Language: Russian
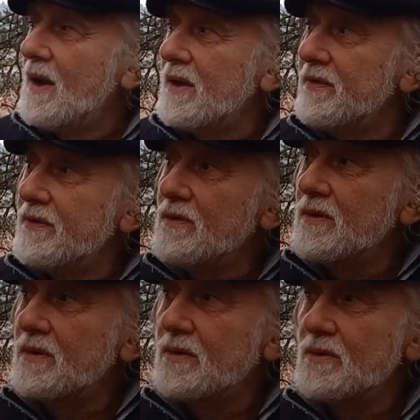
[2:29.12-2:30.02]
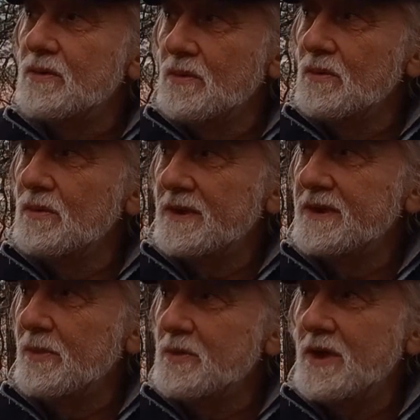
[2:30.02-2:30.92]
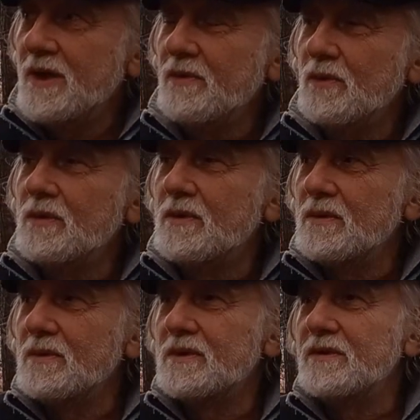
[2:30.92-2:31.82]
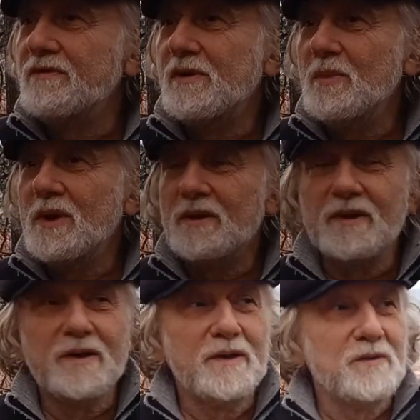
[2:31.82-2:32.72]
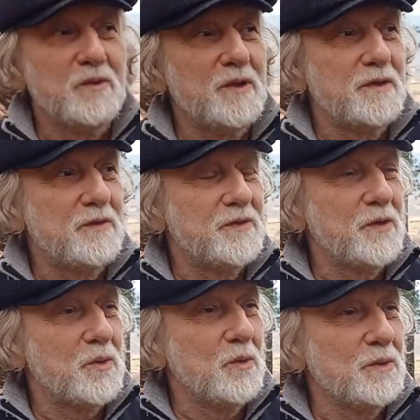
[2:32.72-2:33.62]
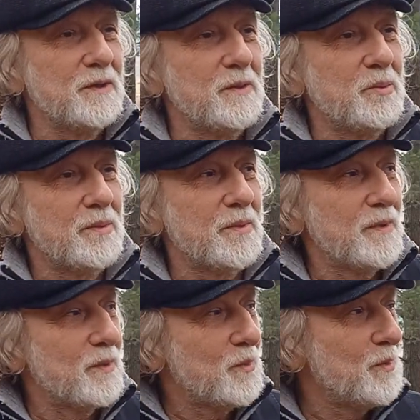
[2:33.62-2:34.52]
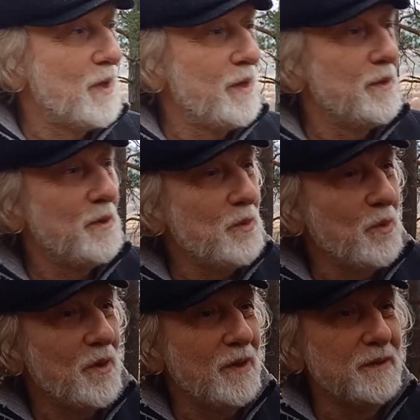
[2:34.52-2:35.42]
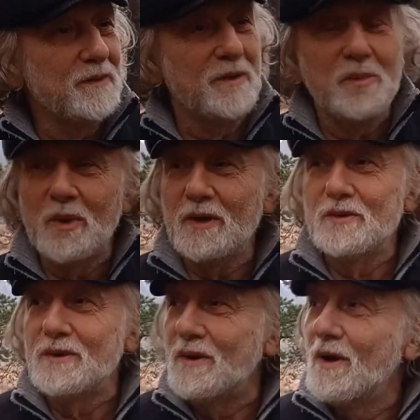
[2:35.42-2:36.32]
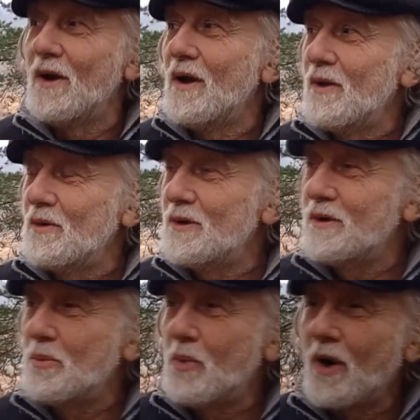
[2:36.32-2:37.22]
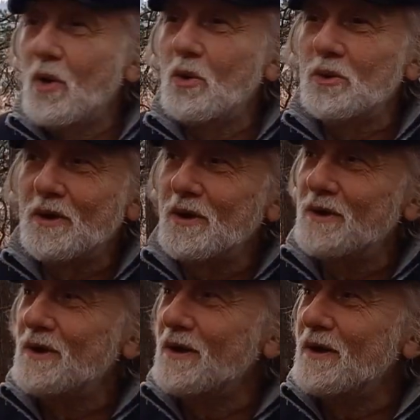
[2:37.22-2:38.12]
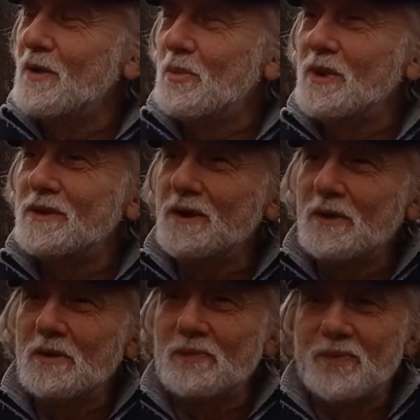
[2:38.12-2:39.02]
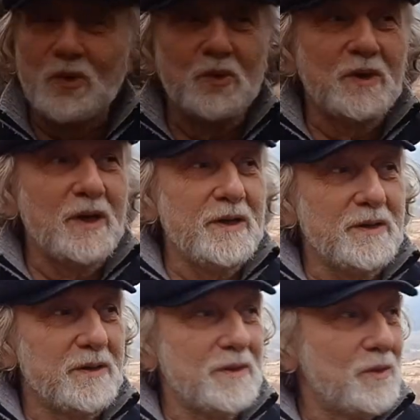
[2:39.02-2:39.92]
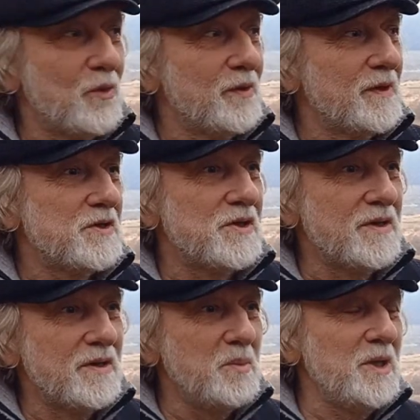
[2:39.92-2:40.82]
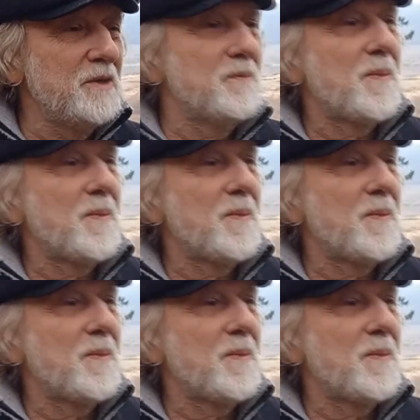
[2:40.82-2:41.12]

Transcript: Вот, то есть, ну, на самом деле, вот э, современные вот эти все курсы э, кундалини-йога, они занимаются вот этой прогонкой энергии по телу. Кундалини это никакого отношения не имеет.